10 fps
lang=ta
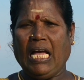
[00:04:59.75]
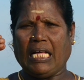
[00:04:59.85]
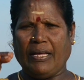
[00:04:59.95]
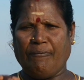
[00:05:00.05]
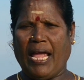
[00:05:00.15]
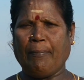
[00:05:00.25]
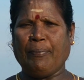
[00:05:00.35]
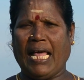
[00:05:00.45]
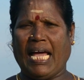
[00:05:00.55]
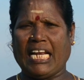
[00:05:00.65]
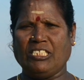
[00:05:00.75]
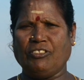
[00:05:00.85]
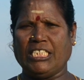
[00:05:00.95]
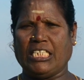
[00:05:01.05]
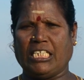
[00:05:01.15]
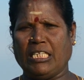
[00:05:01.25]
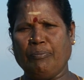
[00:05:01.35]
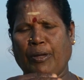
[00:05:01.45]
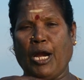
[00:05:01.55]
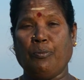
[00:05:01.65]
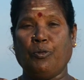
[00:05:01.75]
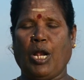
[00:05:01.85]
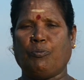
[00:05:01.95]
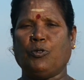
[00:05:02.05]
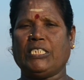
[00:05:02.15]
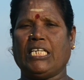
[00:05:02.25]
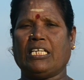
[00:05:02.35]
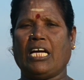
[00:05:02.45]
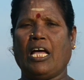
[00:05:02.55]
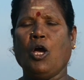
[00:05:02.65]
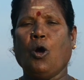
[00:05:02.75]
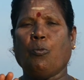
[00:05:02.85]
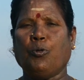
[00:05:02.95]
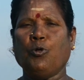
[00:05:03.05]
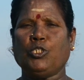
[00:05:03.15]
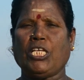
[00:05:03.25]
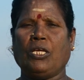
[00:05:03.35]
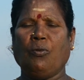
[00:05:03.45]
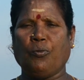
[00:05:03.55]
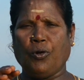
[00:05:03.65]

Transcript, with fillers: அந்த வேப்பலை அரைச்சி வச்சுருக்கிறதையும் மேல் பூரா பூசிக்கணுங்க பூசி ஒரு